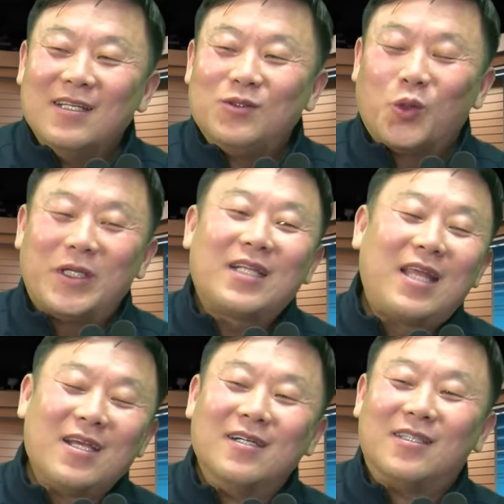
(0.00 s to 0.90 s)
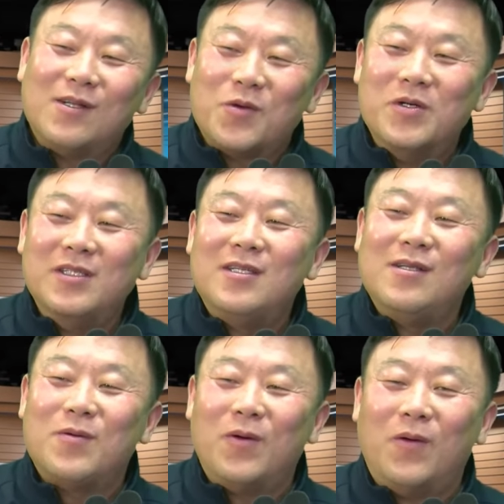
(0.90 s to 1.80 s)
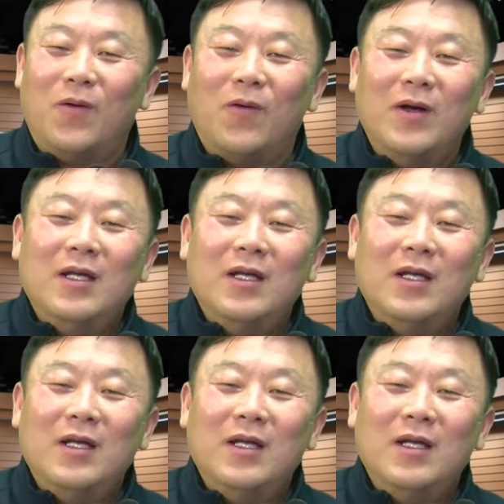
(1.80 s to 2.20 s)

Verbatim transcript: 조작된 거 들고 흔들고